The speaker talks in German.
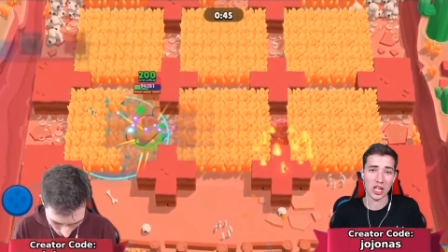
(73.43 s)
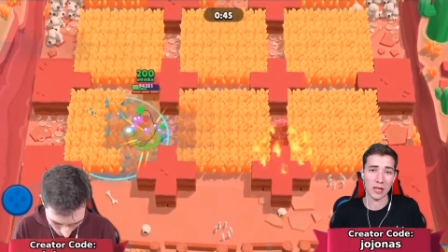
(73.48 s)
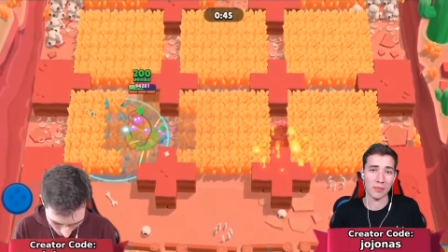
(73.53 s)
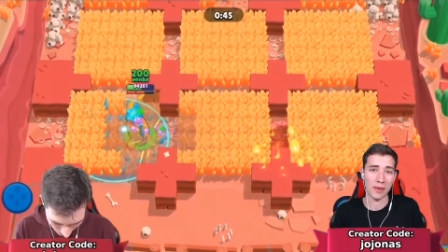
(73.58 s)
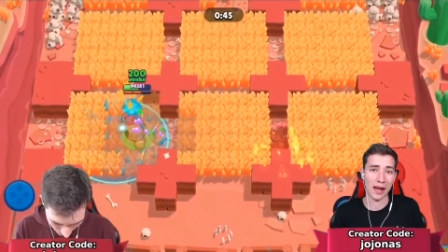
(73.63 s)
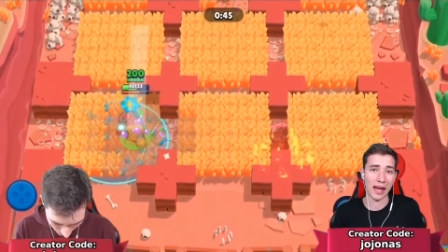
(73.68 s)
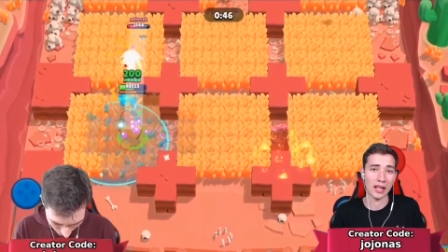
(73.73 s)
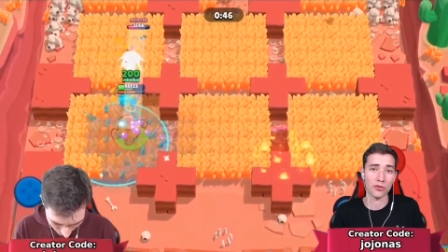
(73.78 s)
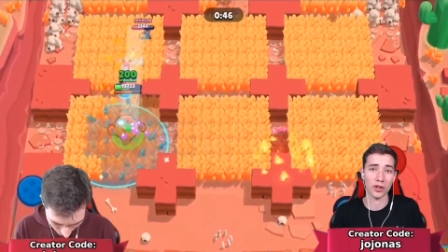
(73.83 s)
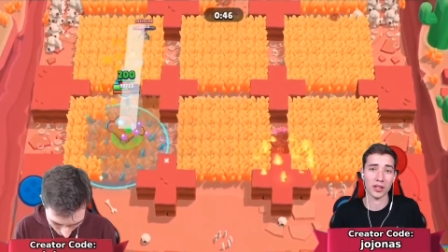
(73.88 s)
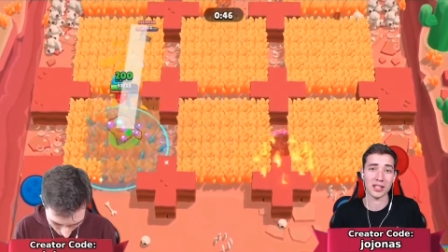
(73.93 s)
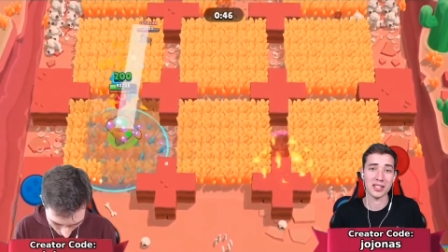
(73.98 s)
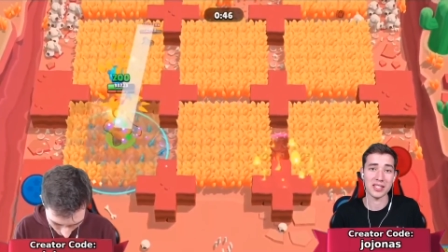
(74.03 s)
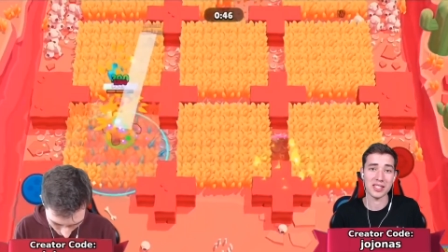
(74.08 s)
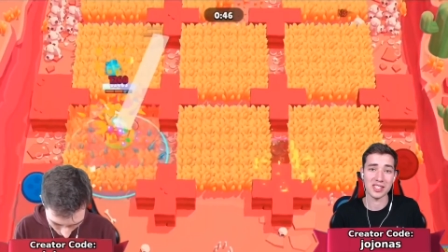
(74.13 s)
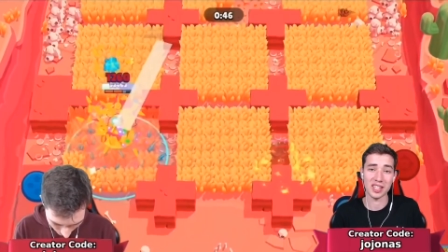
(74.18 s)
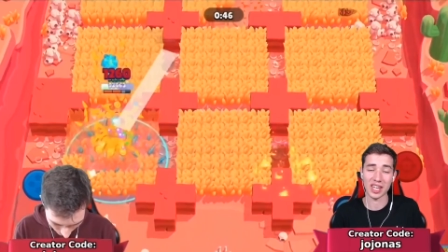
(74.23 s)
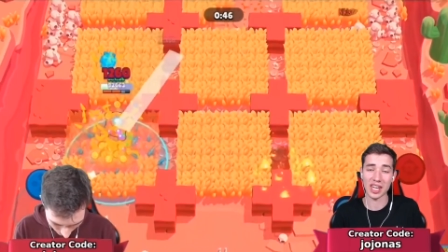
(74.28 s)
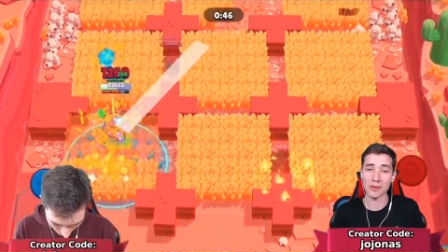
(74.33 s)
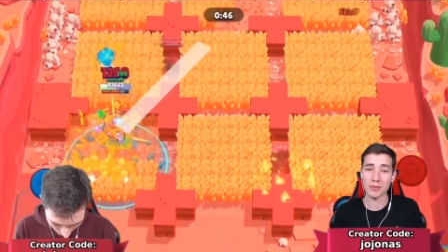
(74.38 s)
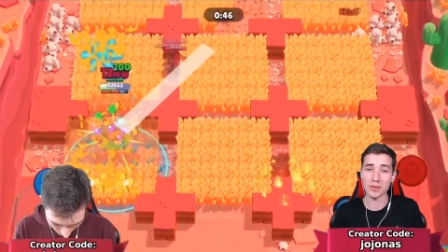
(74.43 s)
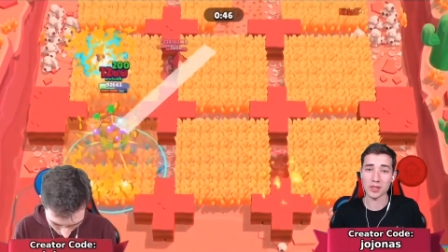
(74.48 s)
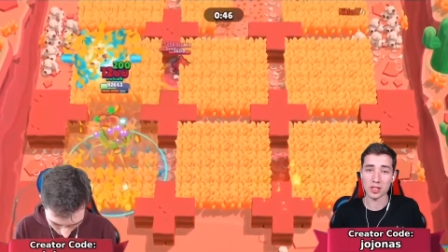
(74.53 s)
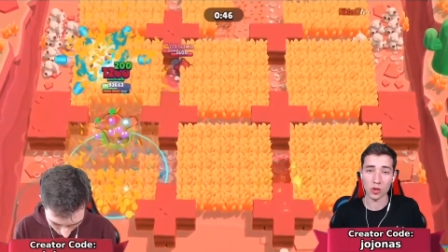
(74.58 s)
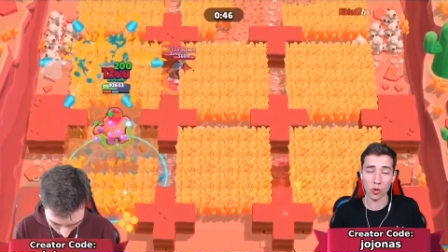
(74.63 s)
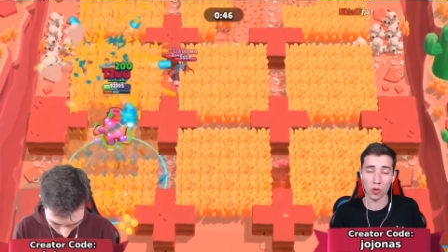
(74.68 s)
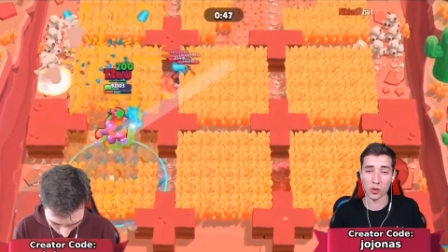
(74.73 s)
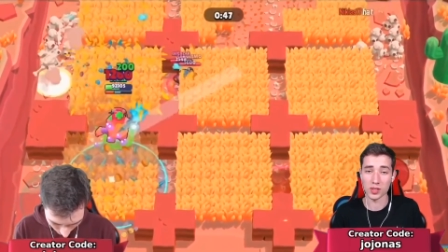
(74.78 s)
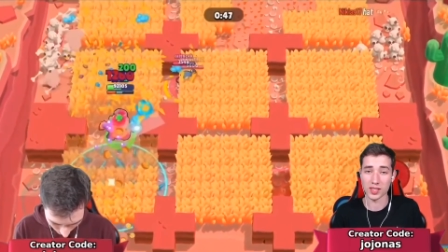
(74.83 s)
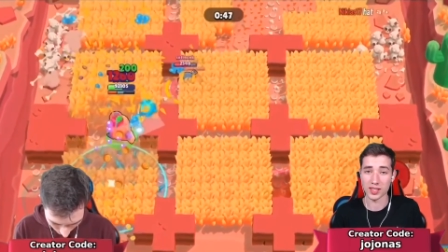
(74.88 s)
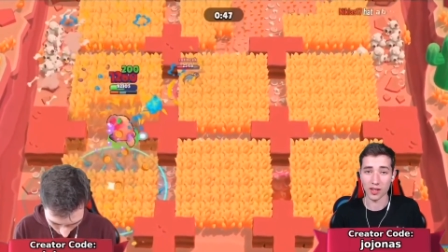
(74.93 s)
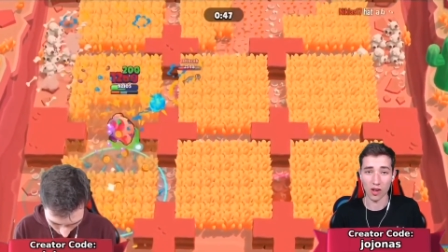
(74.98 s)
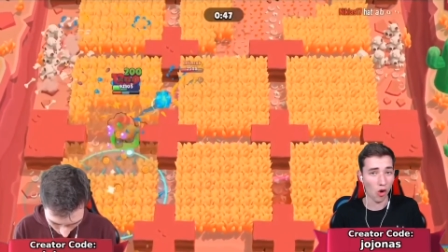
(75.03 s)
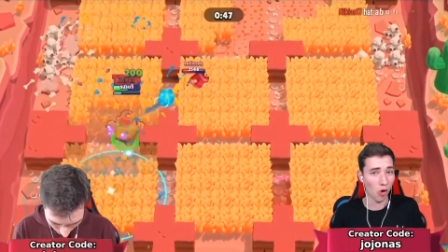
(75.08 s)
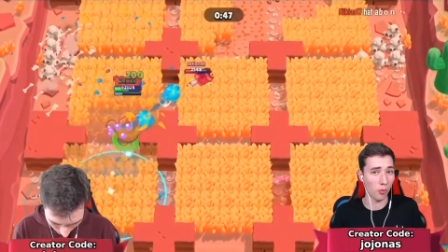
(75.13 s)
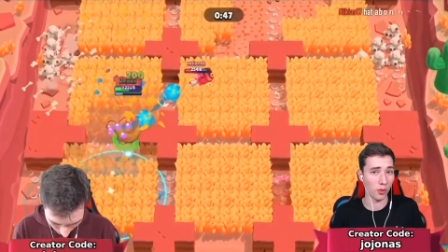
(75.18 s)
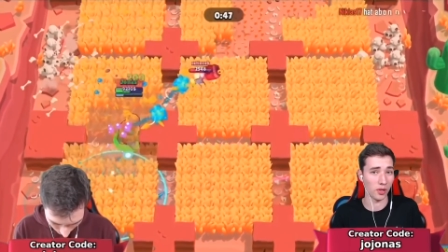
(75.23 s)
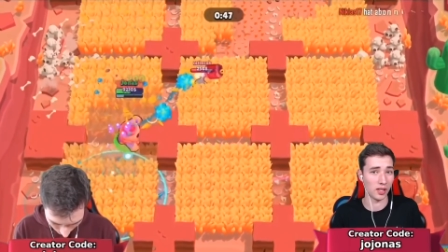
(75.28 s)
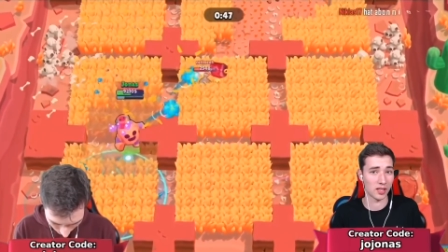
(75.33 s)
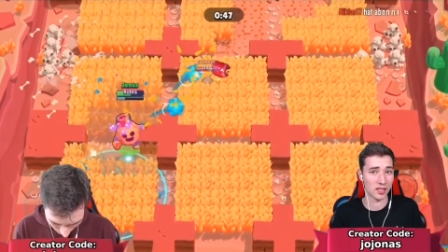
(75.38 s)
eben einfach extremes große
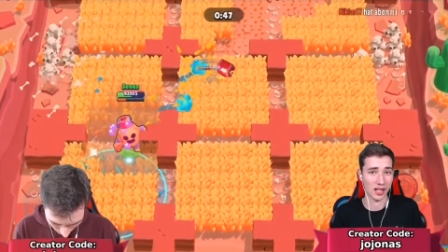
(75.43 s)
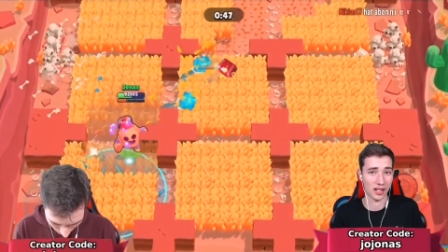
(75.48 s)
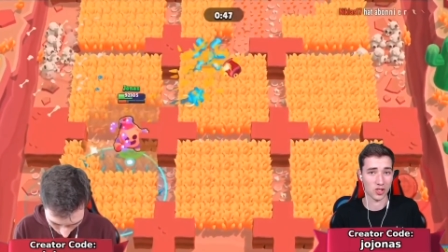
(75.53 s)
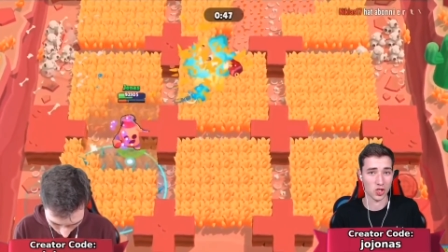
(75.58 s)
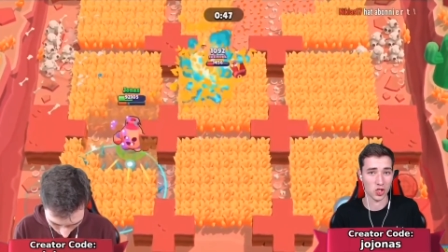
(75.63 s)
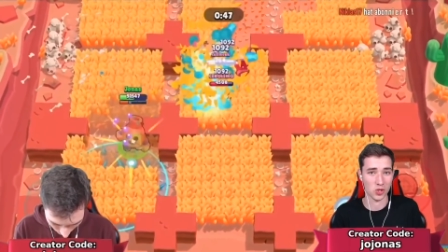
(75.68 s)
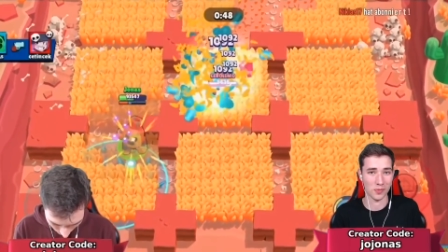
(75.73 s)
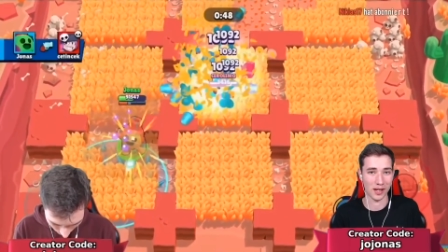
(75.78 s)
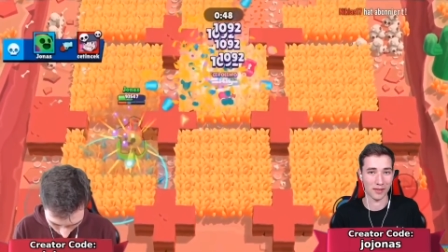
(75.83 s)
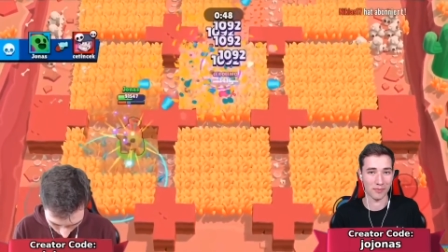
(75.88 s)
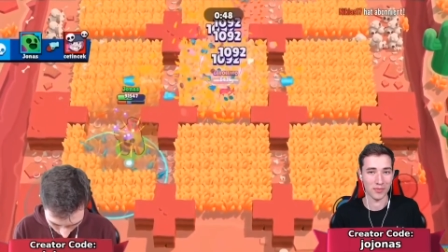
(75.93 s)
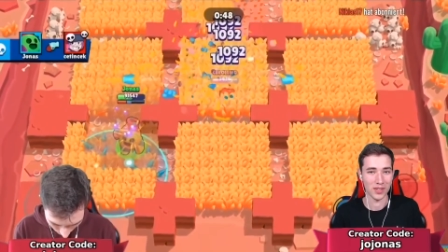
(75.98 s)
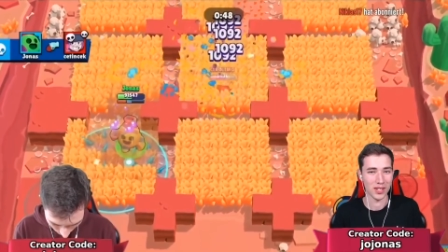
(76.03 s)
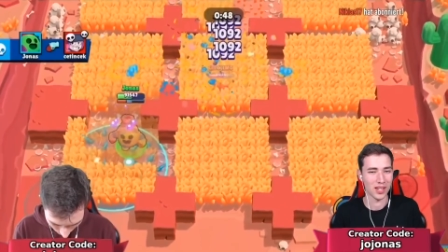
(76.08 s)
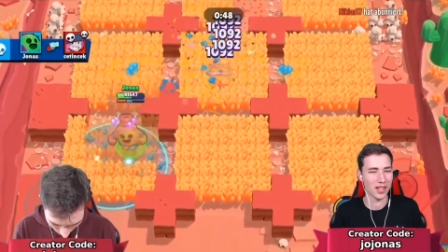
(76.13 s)
Openings ansparen.